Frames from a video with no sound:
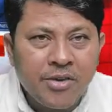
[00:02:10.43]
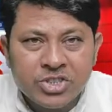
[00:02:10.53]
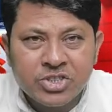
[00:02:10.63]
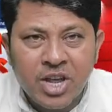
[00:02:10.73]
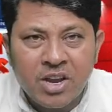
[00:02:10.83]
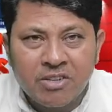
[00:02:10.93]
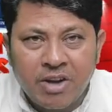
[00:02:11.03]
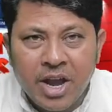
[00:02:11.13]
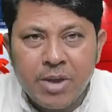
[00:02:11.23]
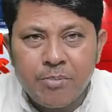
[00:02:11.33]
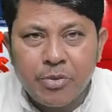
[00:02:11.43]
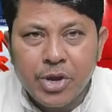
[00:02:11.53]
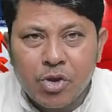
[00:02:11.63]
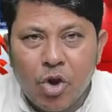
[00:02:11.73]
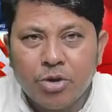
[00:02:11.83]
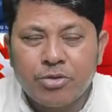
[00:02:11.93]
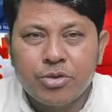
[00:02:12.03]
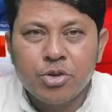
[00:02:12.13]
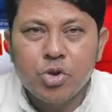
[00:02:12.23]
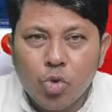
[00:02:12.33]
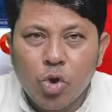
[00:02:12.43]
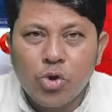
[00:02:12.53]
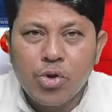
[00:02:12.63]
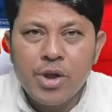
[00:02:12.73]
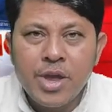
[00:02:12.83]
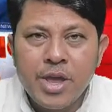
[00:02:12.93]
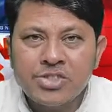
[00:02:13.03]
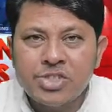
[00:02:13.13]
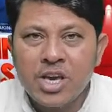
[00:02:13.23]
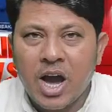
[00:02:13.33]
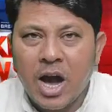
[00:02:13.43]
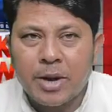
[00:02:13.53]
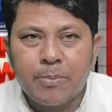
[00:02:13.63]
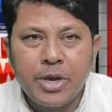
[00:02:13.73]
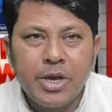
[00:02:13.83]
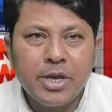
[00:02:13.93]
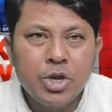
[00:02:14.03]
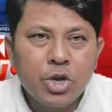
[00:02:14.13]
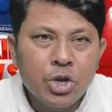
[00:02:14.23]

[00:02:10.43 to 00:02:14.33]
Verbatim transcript: ন্যাশনাল ক্রাইম রেকর্ড ব্যুরোর এনসিআরবি